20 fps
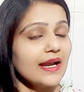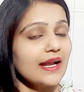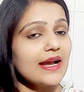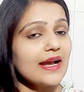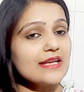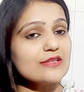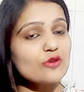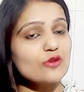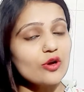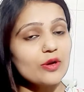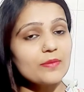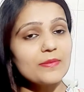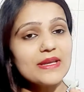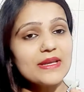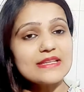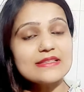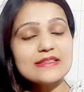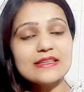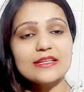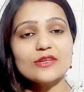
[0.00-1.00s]
गाइस और
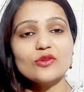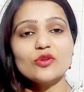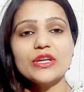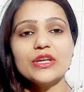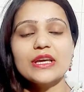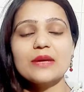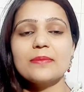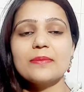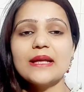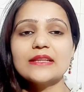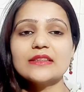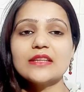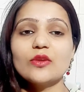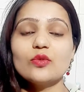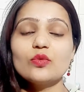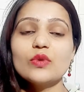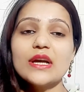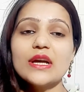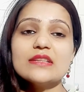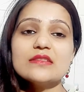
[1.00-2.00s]
मैं स्किन को लेकर बात
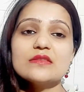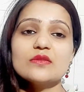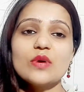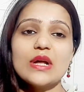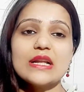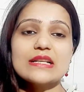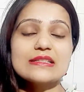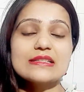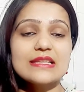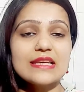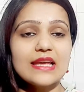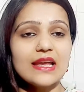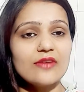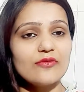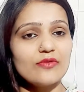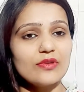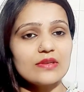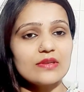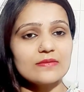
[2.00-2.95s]
करूं गाइस तो अलसी के